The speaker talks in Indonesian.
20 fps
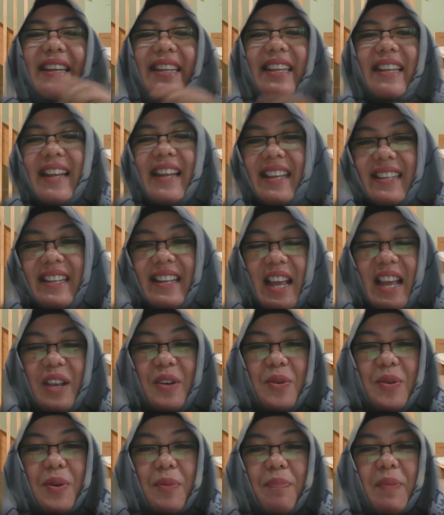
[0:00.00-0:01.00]
nilai-nilai
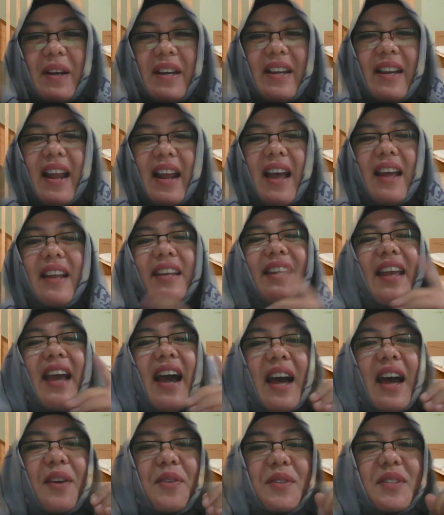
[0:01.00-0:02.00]
guru penggerak
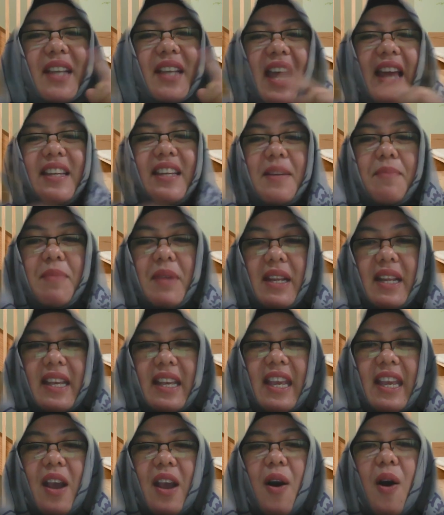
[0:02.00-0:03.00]
diharuskan
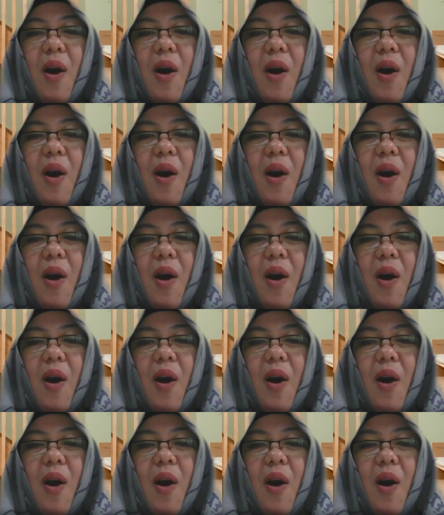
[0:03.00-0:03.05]
dimiliki